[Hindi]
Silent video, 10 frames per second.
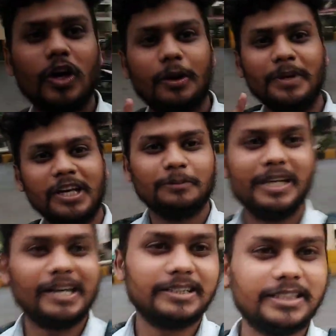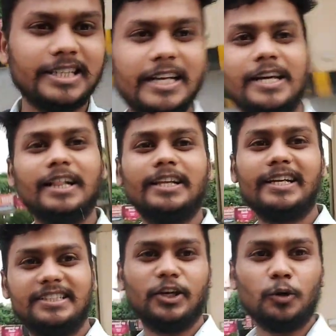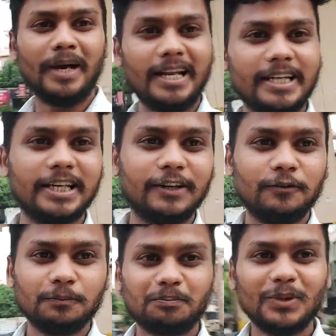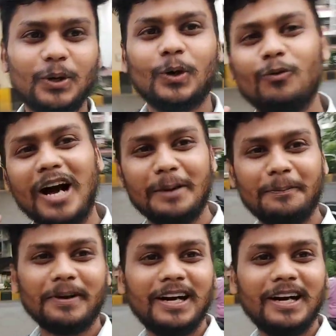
so, अभी हम यहाँ से सीधा निकलते हैं ज़ीरो माइल के तरफ और वहाँ